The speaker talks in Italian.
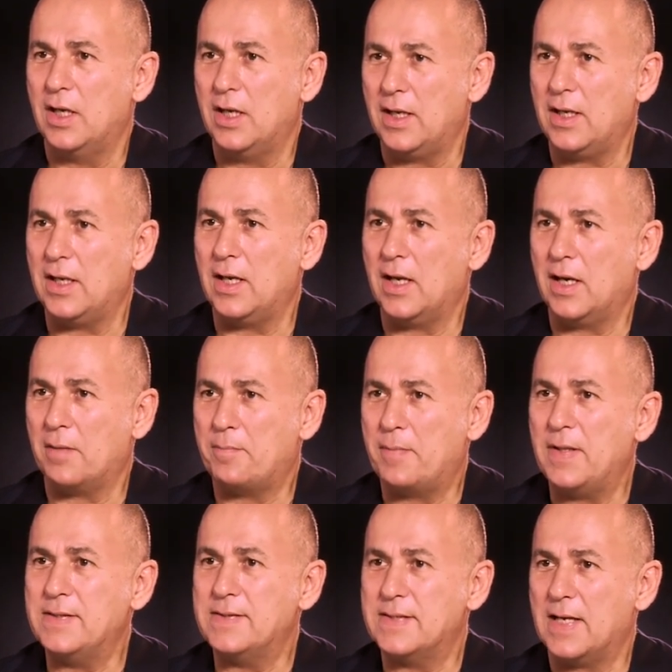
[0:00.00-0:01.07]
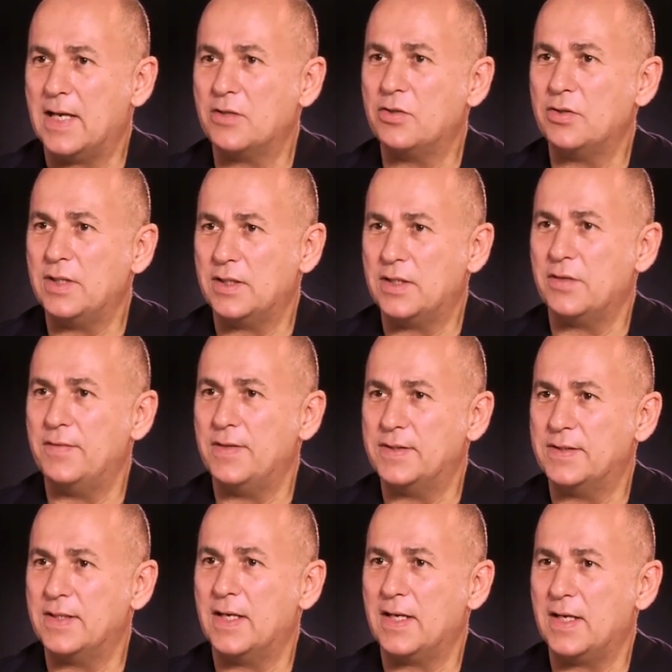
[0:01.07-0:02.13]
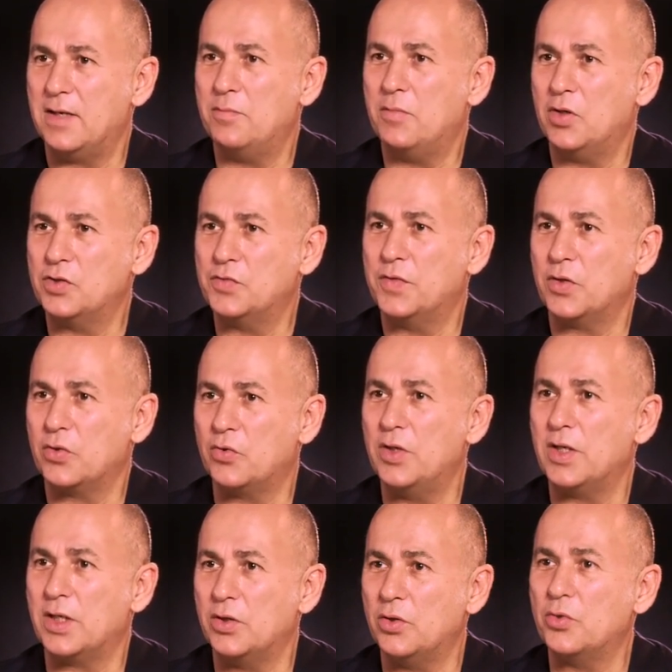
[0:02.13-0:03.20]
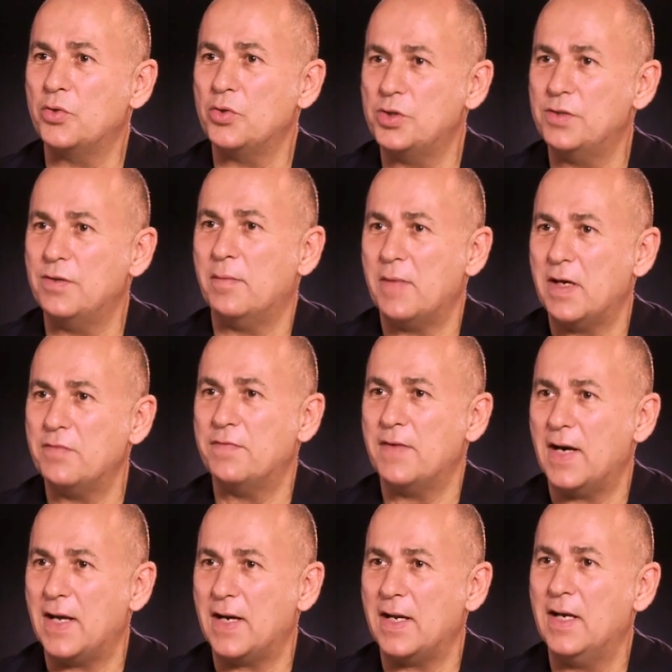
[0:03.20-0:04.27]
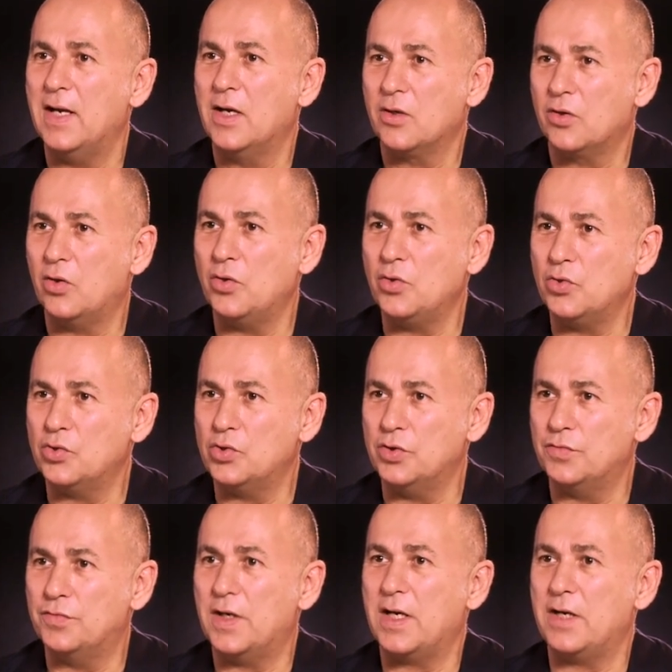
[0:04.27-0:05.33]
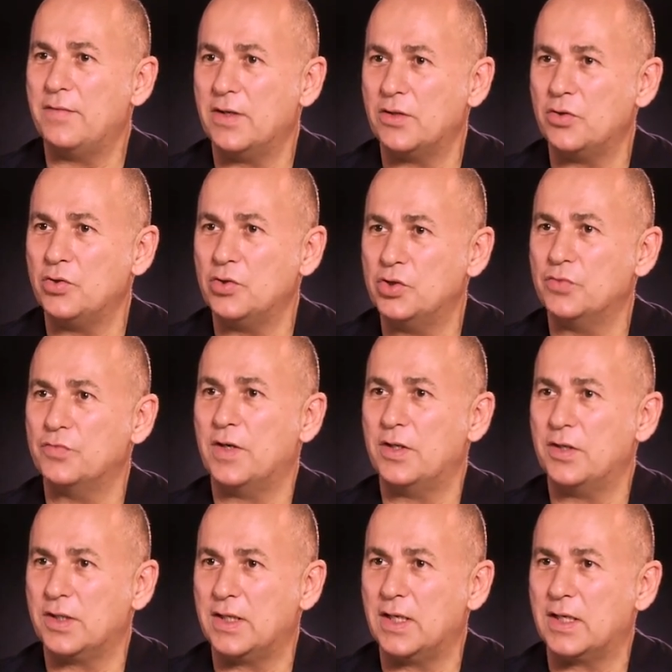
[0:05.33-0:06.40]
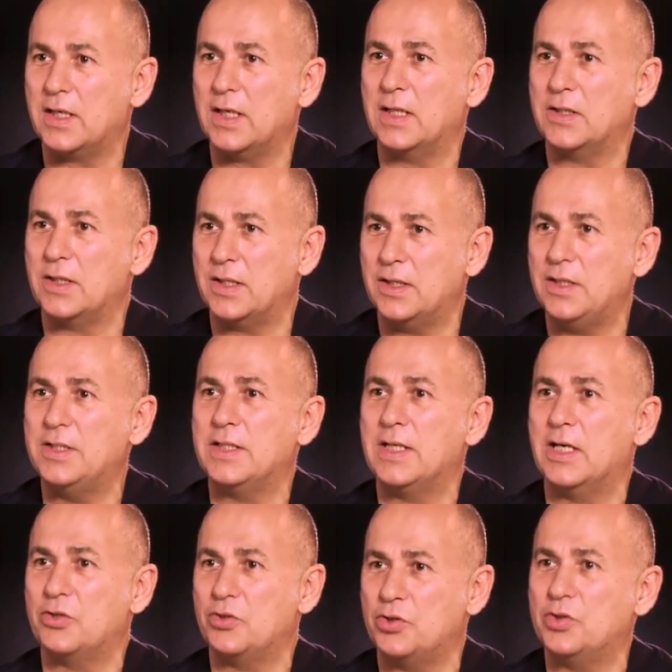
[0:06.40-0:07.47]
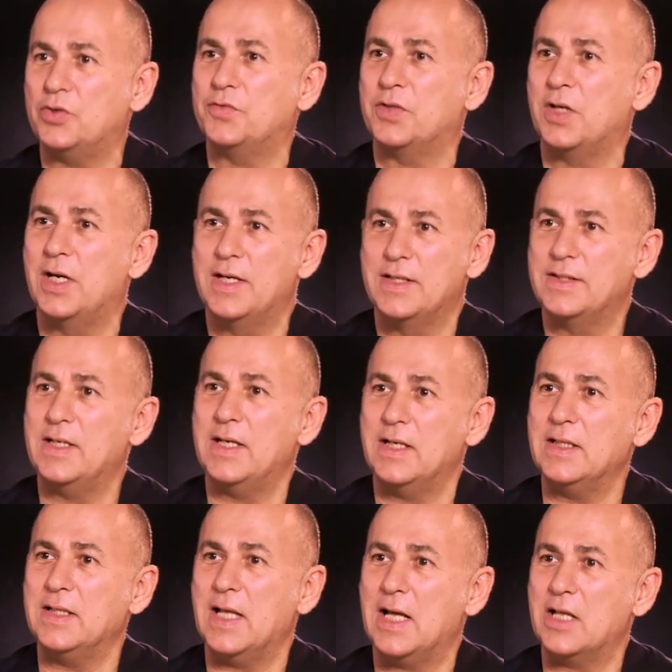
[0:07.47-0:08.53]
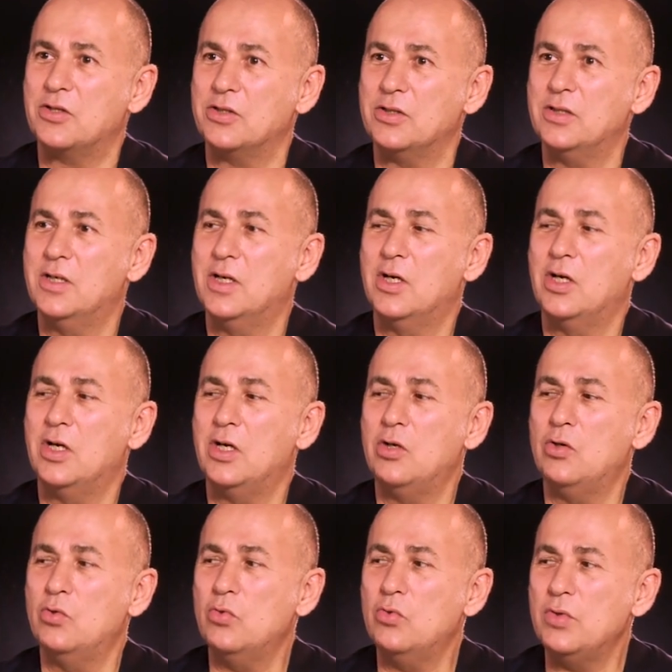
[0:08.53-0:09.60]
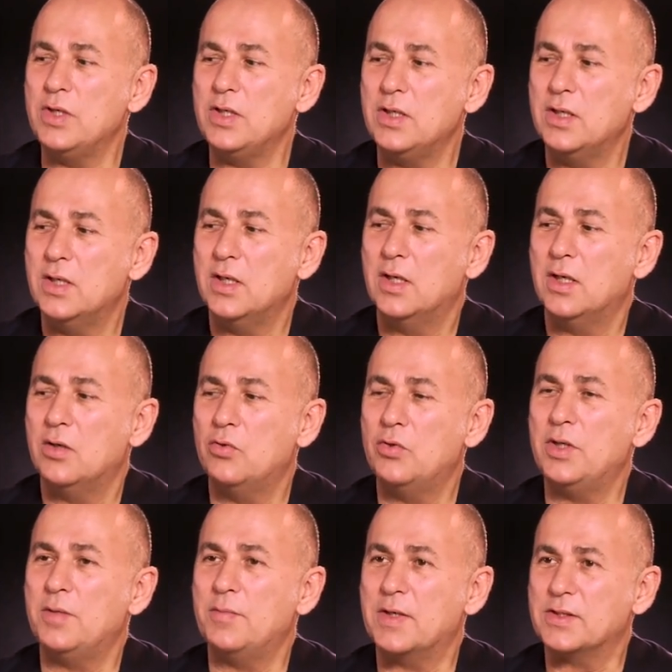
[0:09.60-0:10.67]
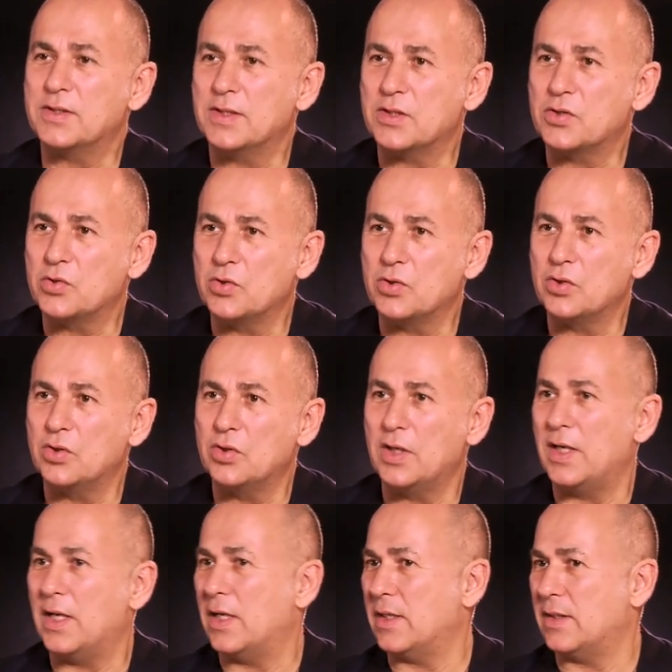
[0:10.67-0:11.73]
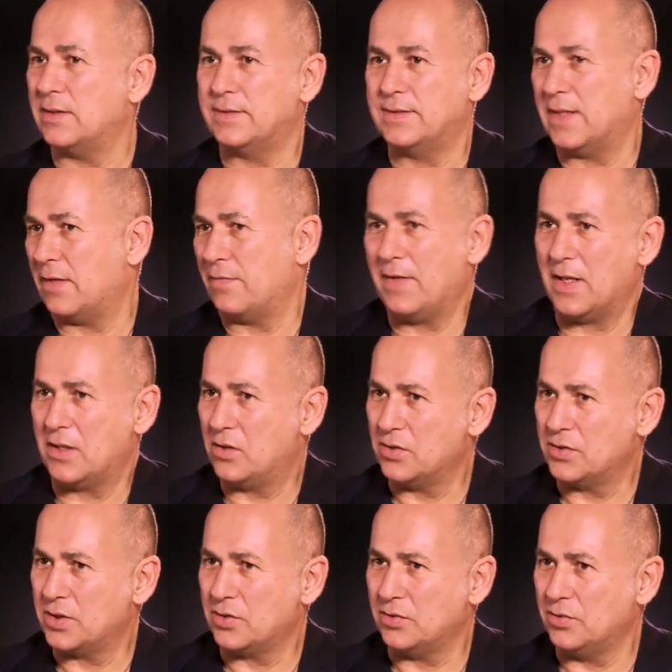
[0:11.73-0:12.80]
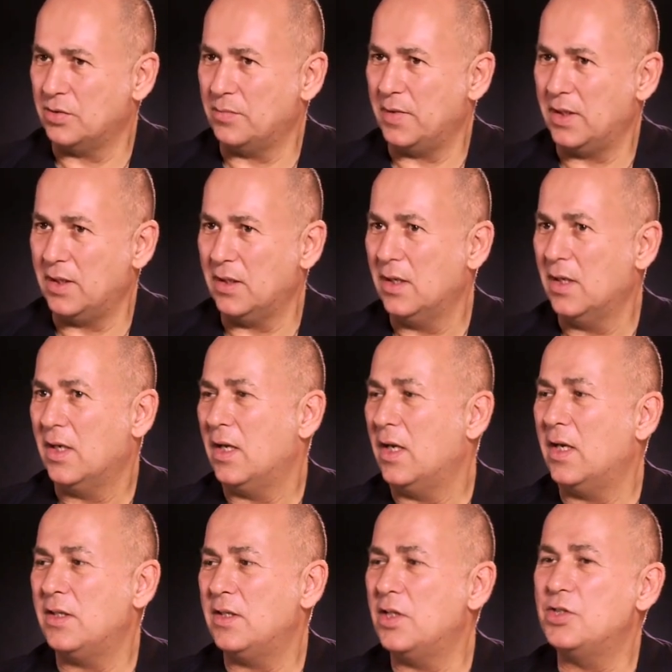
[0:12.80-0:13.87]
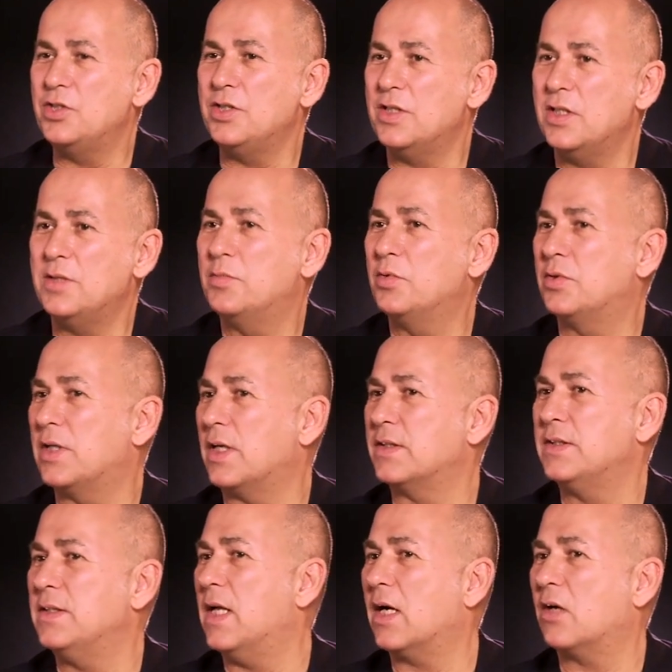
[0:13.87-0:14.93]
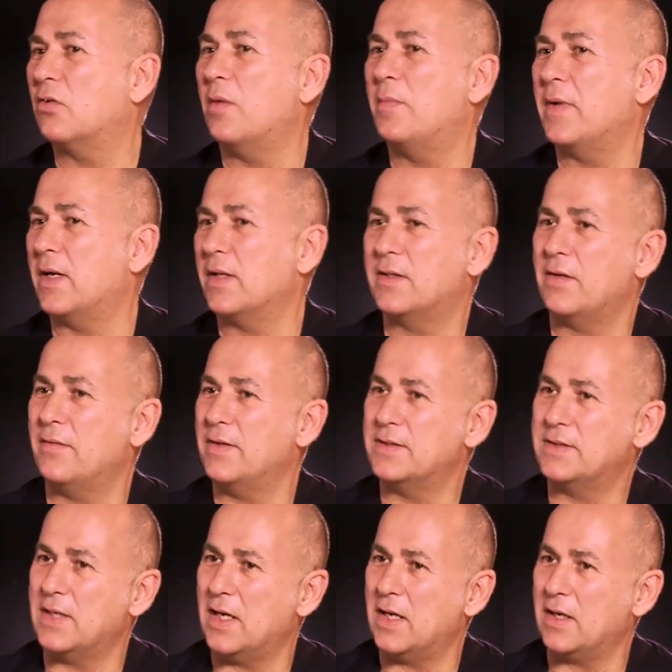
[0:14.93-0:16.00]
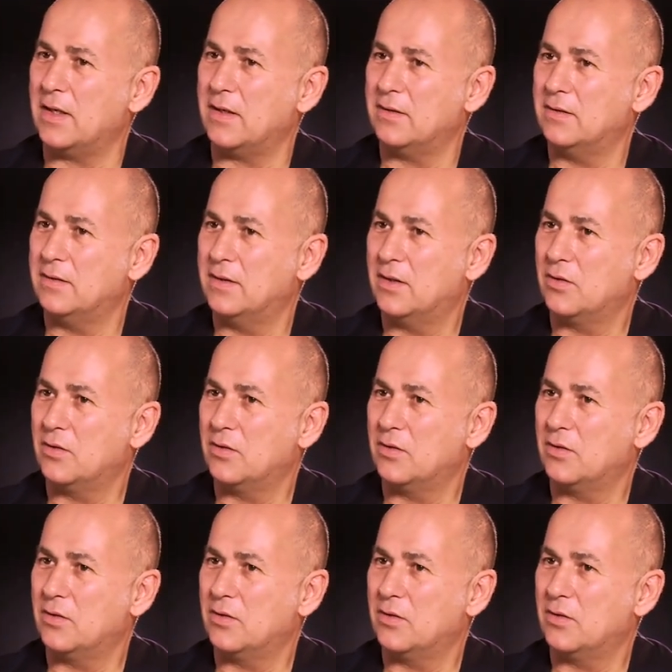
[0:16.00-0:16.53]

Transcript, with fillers: E ha pensato di attraversare il Bosforo, quello che non riusciva mai a fare con Yusuf. Arrivato Yusuf, hanno chiacchierato, hanno litigato, Yusuf se n'è andato e lui, lui è rimasto da solo, era strafatto secondo me, e decide di buttarsi in acqua per attraversare.